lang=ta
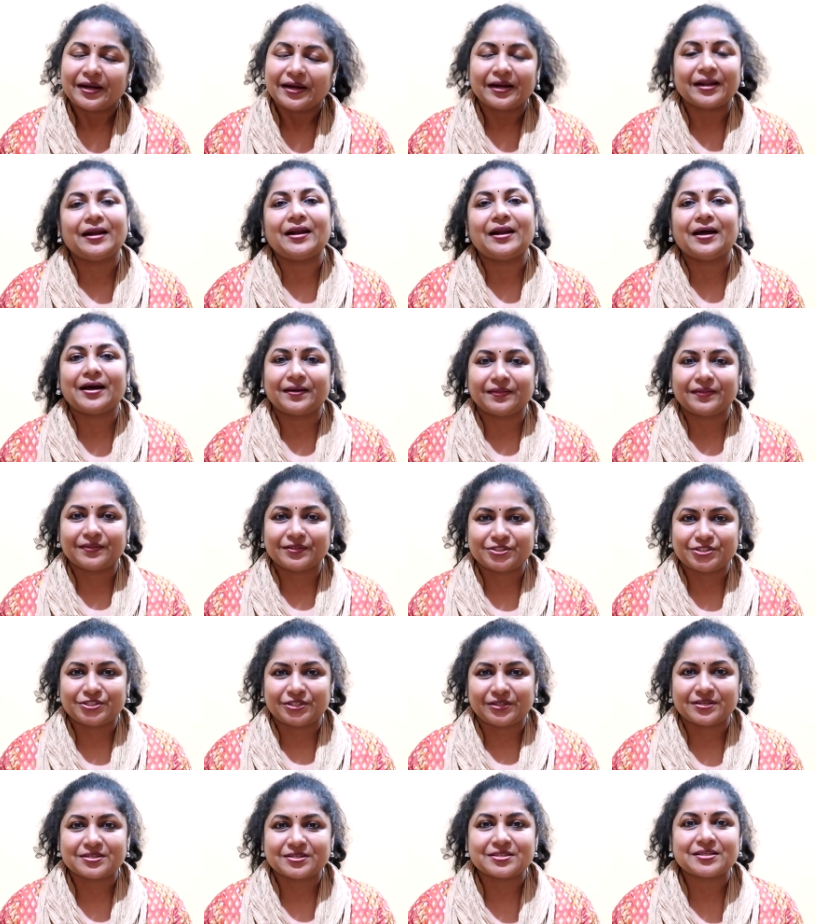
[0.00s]
நல்லா
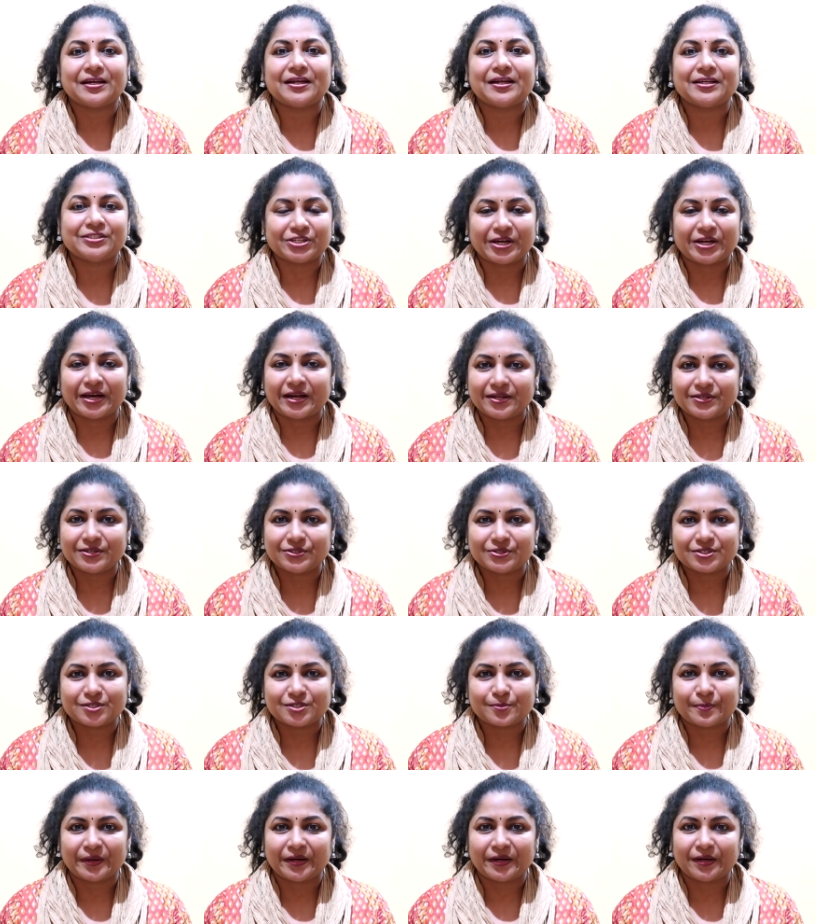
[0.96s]
இருந்துச்சு சில
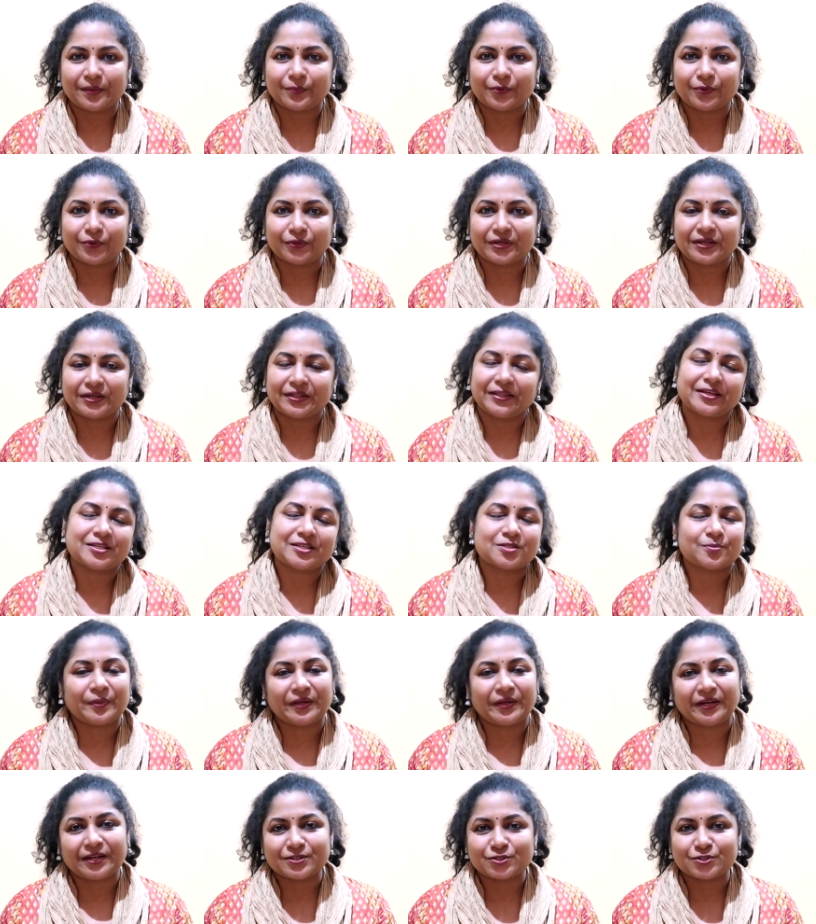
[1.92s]
சேலஞ்சஸ் பண்ணும்போது அந்த
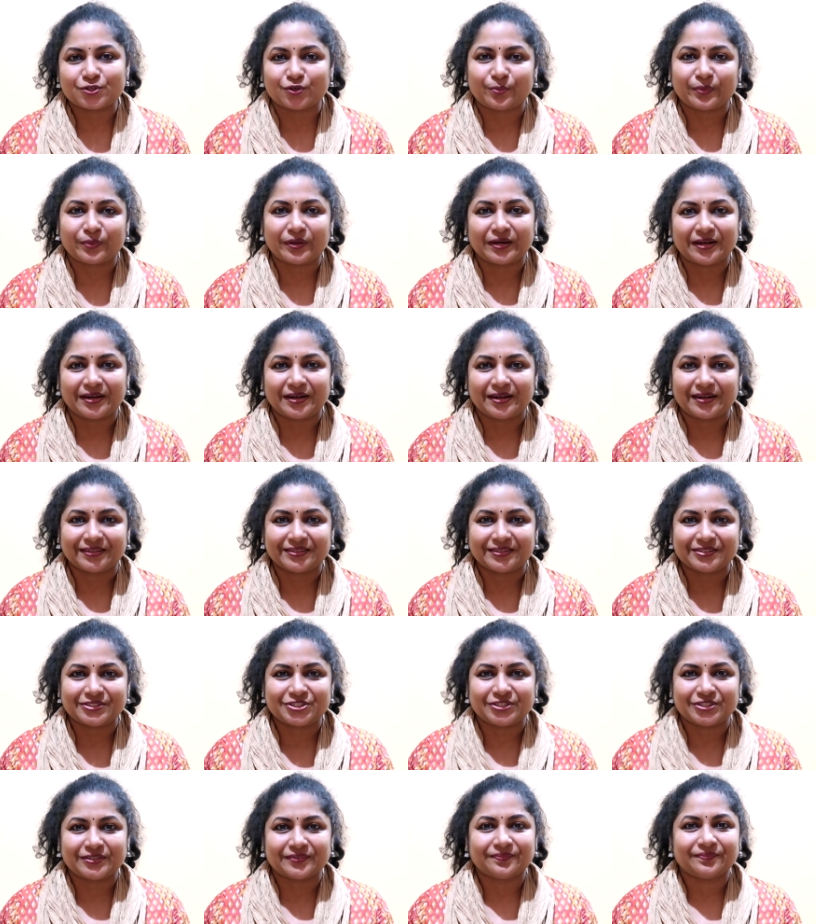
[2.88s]
எக்ஸ்பீரியன்ஸ் ரொம்ப நல்லா
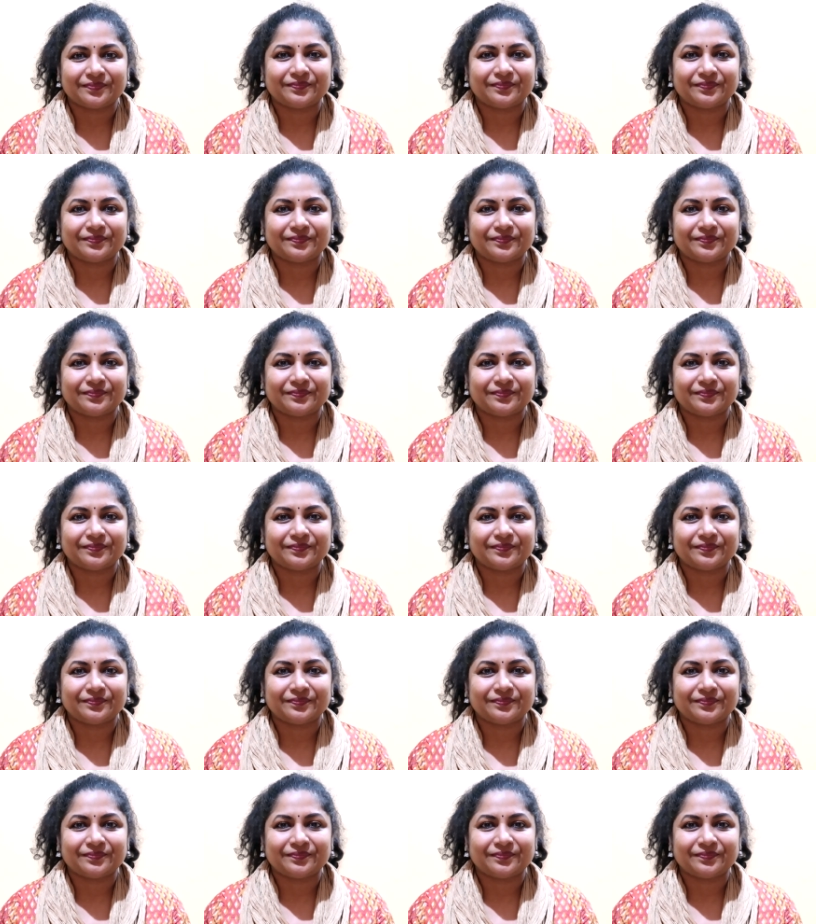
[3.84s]
இருந்துச்சு